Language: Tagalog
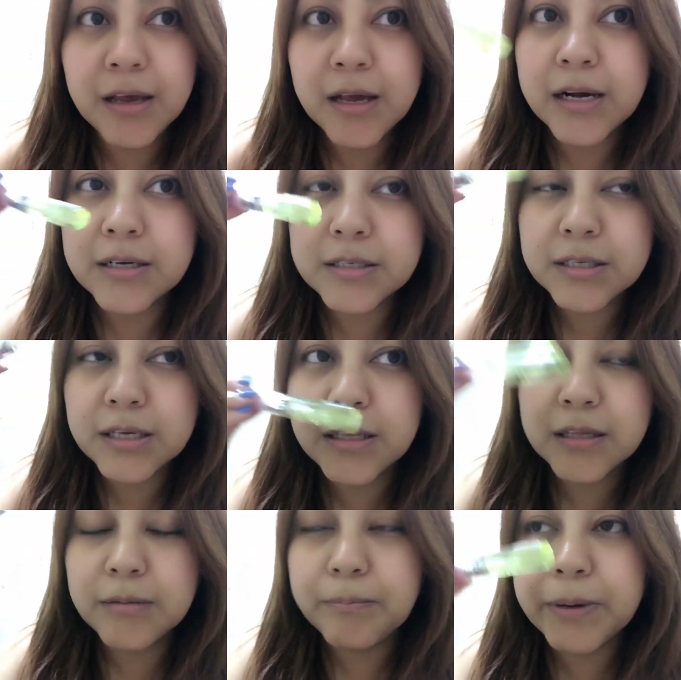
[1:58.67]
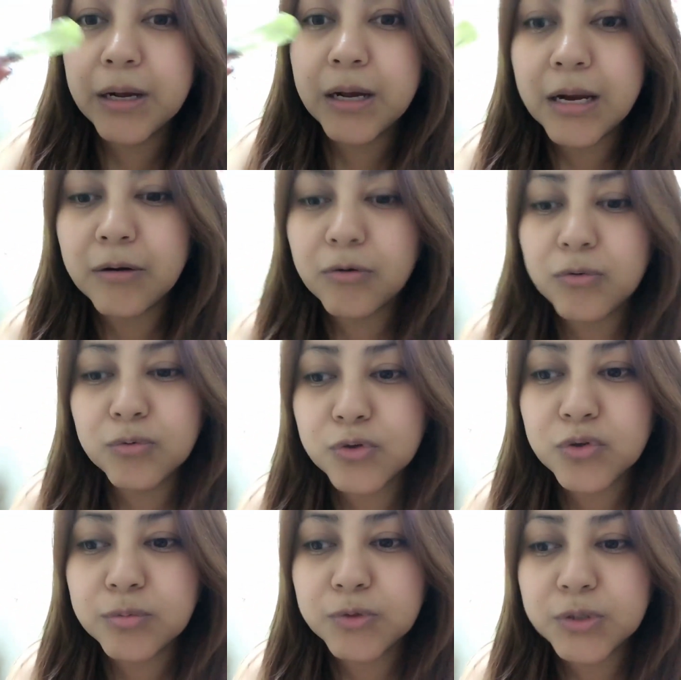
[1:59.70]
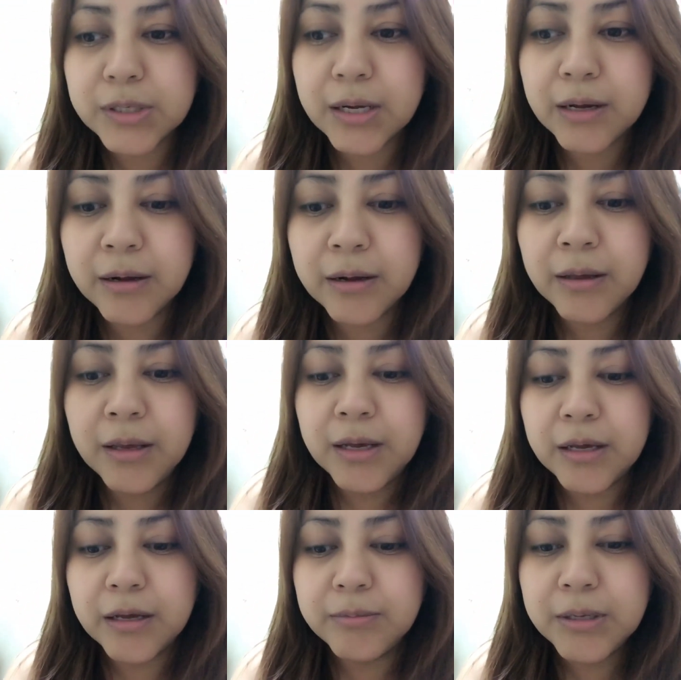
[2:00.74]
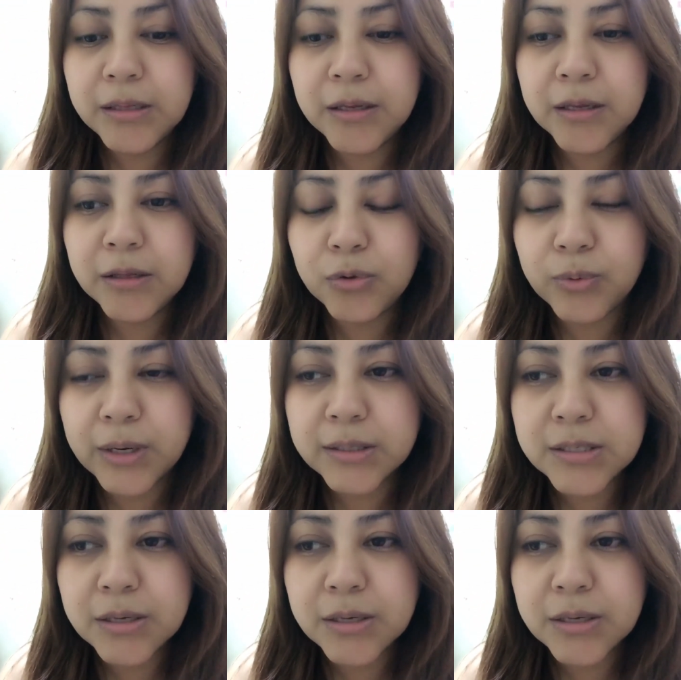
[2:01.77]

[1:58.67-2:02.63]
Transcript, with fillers: as in pag kung gusto mo siyang gamitin twice